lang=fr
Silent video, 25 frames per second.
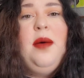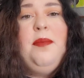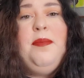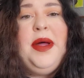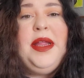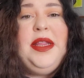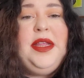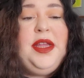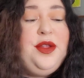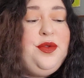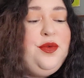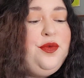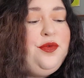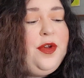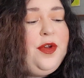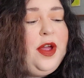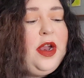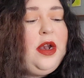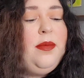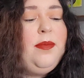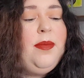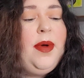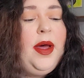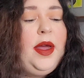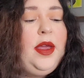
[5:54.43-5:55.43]
bah, des
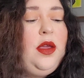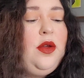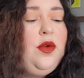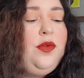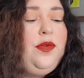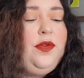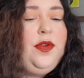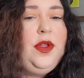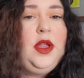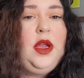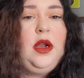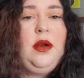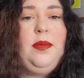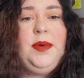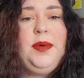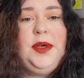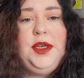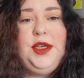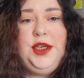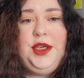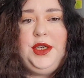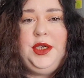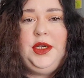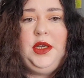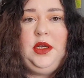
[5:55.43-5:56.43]
nouvelles marques et au final, bah,
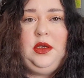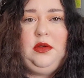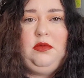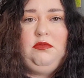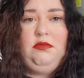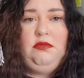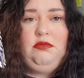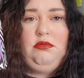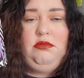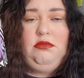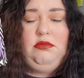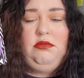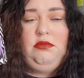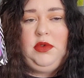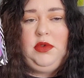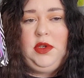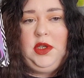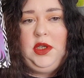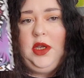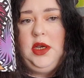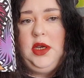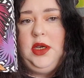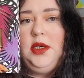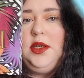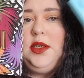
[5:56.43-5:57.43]
j'ai
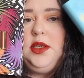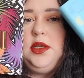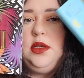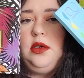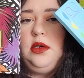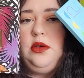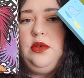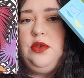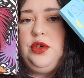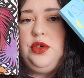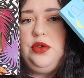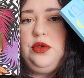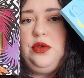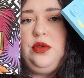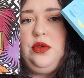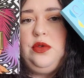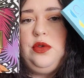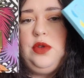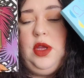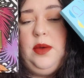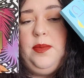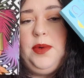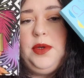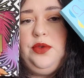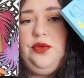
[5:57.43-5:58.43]
ça et ça que je ne
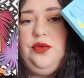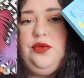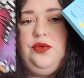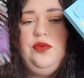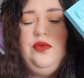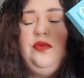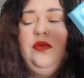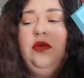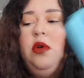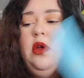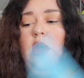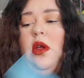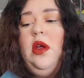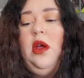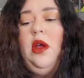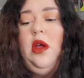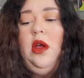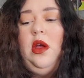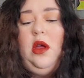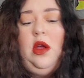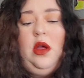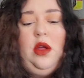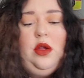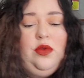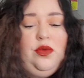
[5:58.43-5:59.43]
connais pas du tout.
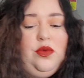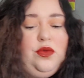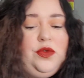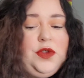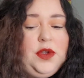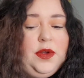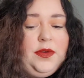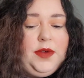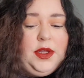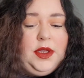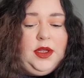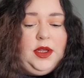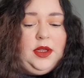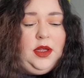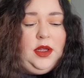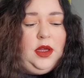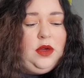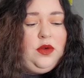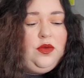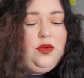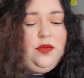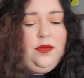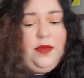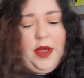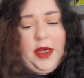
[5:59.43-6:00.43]
Donc ça va être des
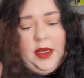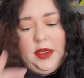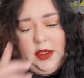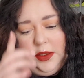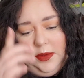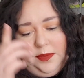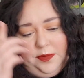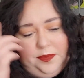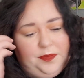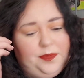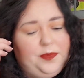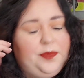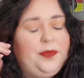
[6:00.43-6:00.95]
découvertes.